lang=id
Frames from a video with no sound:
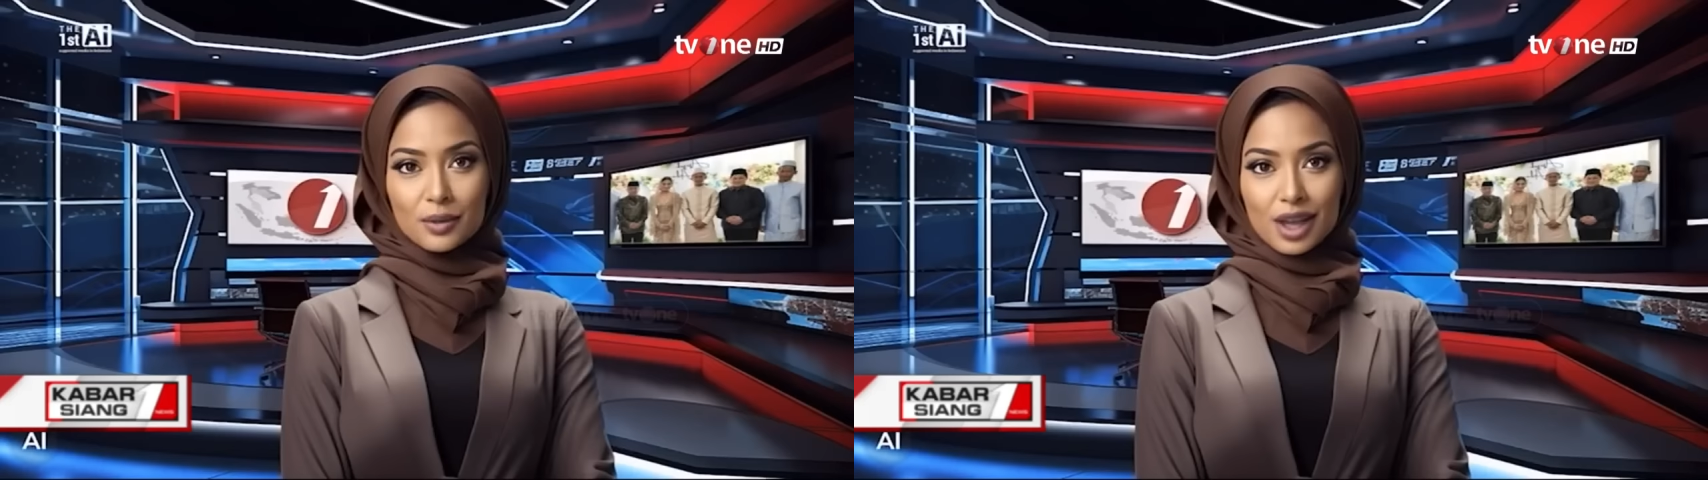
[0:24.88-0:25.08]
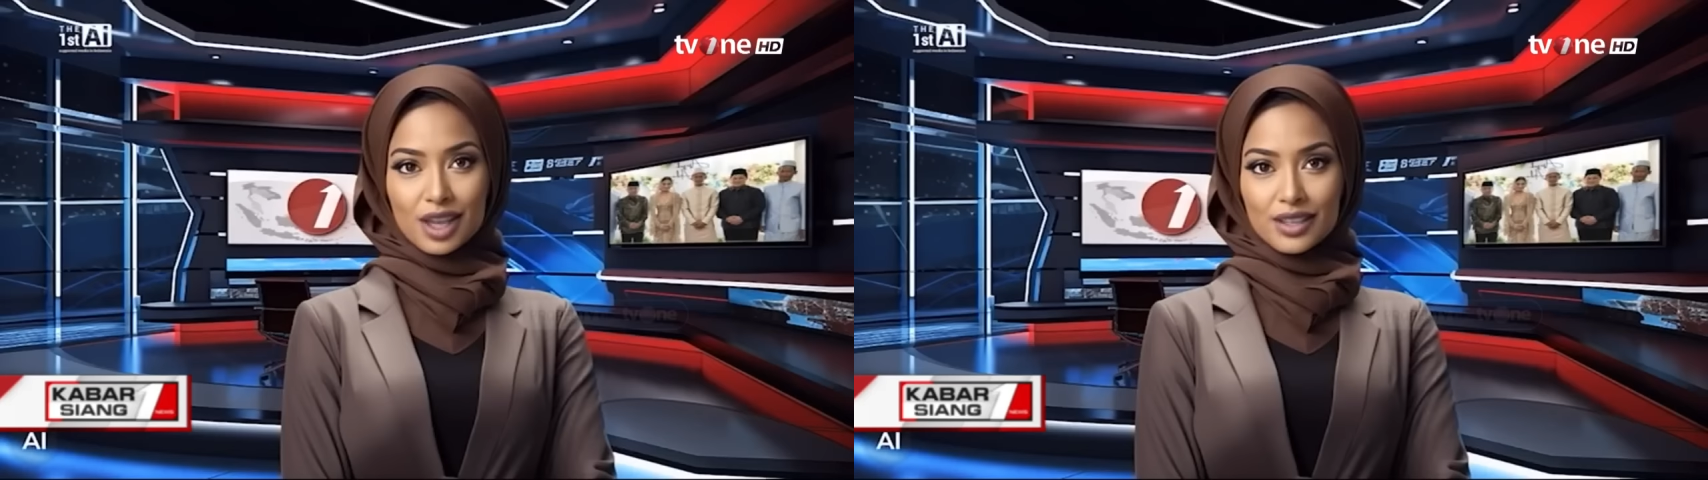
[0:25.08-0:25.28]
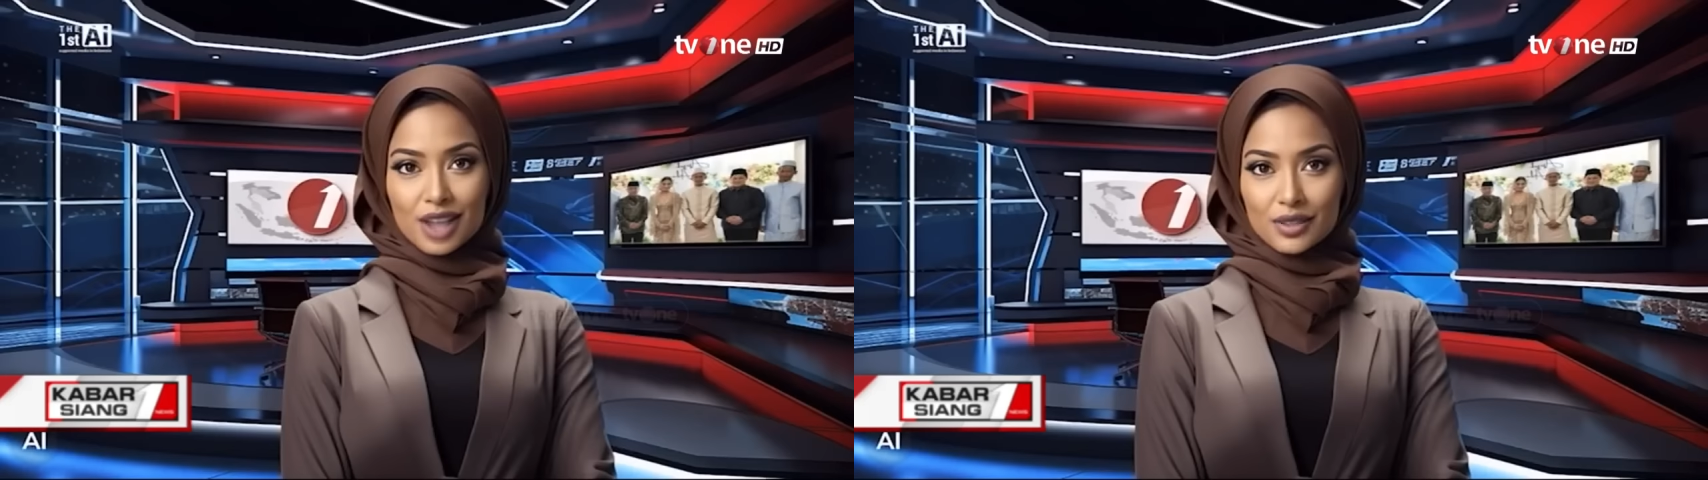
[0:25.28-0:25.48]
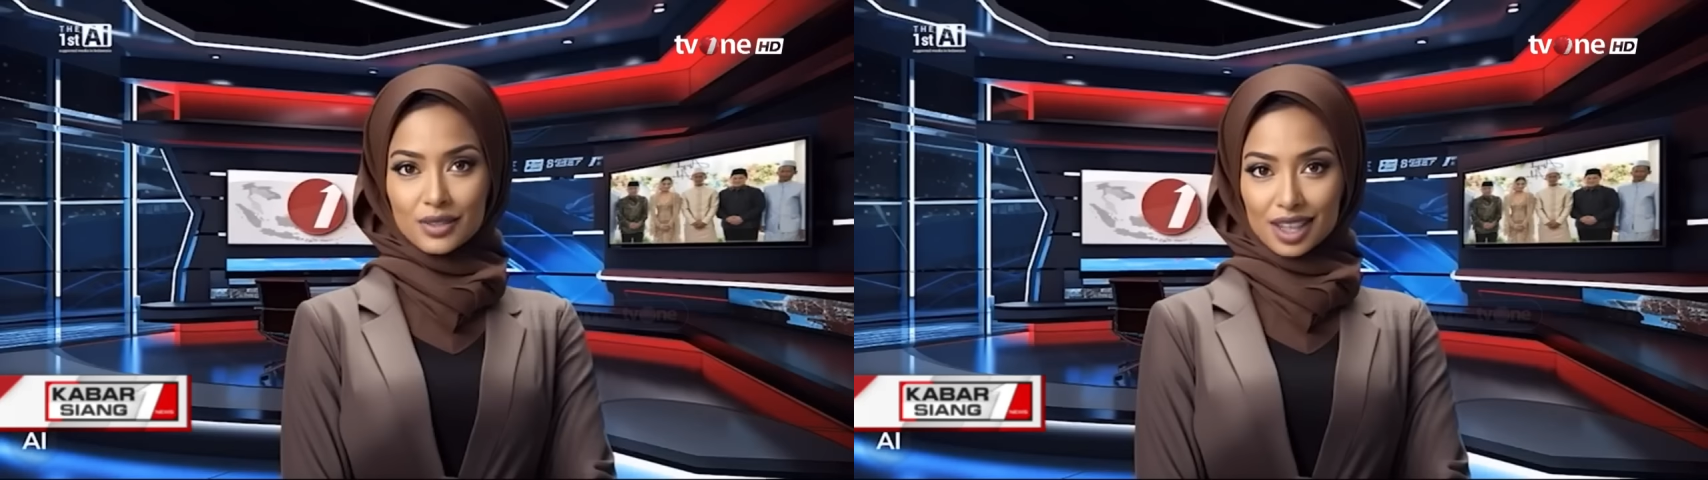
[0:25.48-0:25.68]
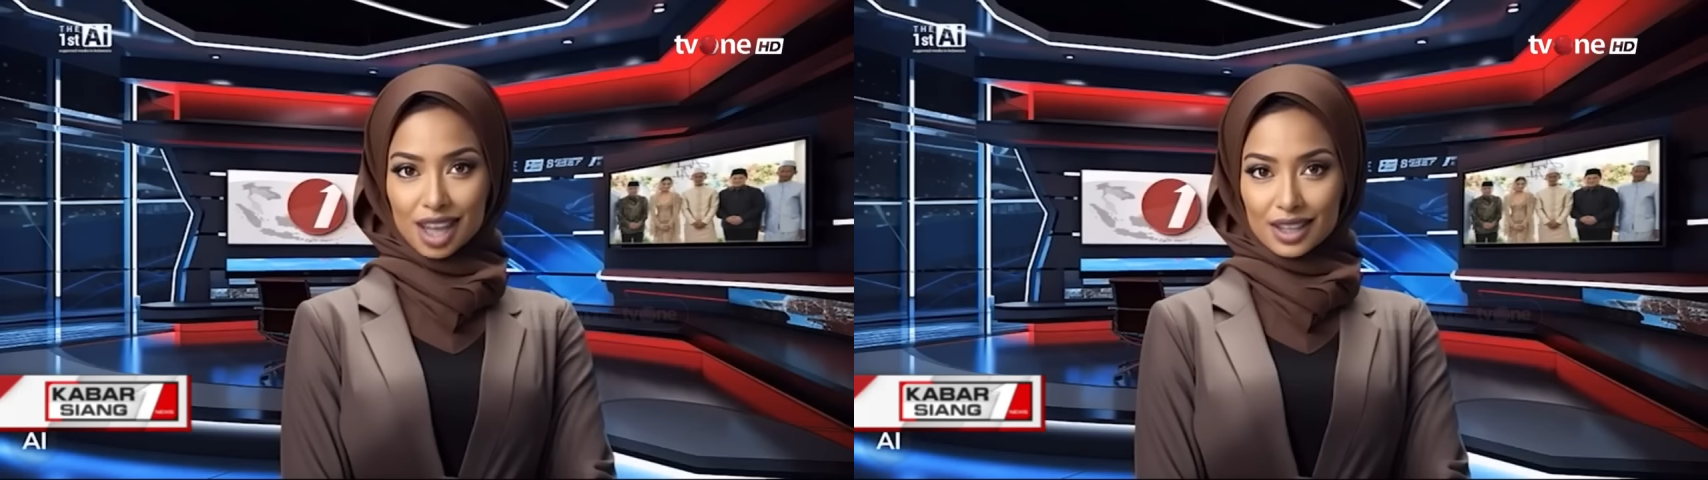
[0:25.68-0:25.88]
sebagai
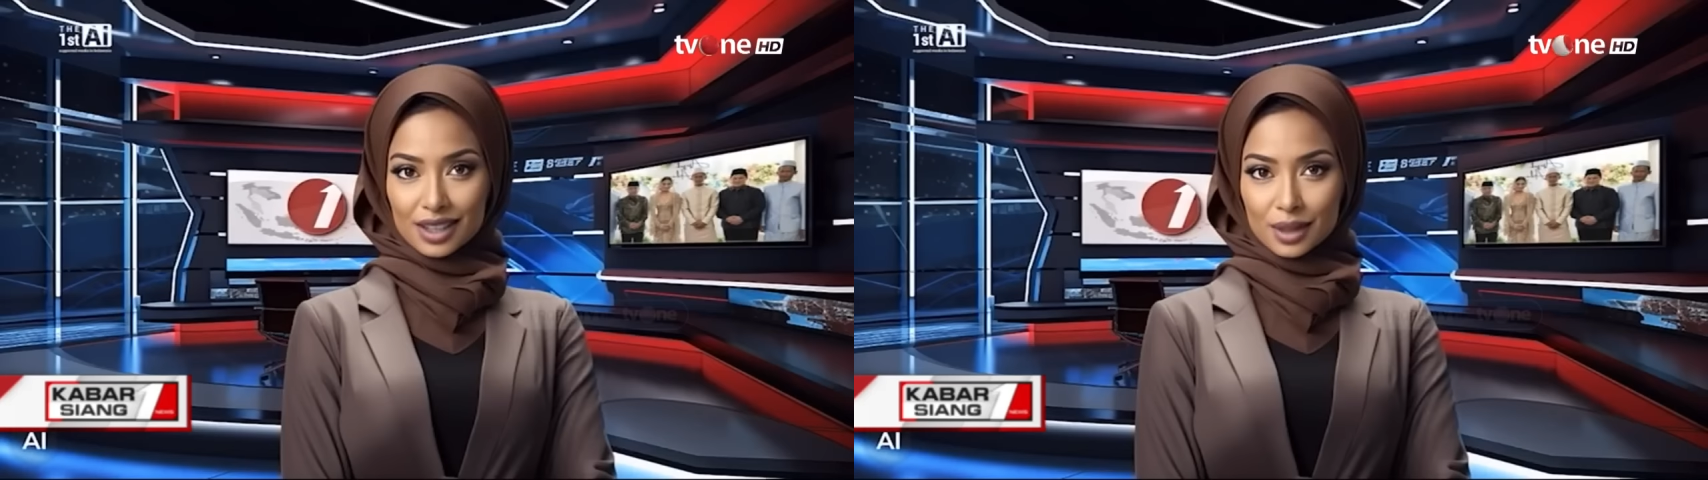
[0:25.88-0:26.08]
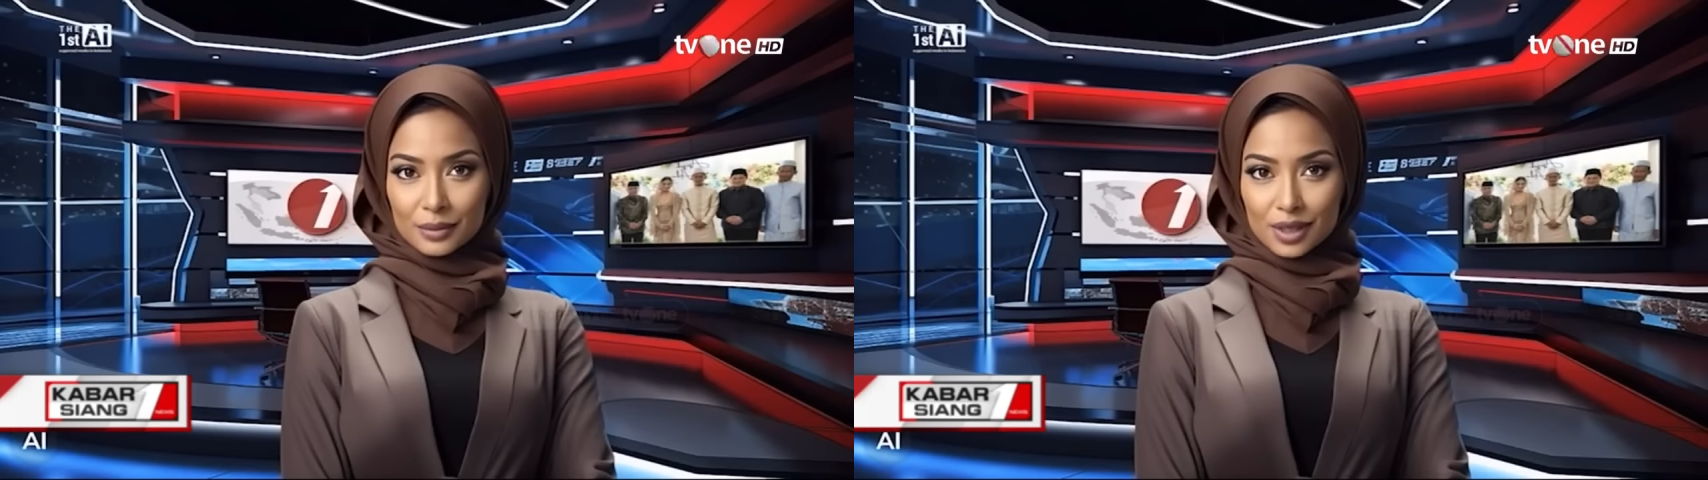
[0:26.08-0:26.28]
saksi adalah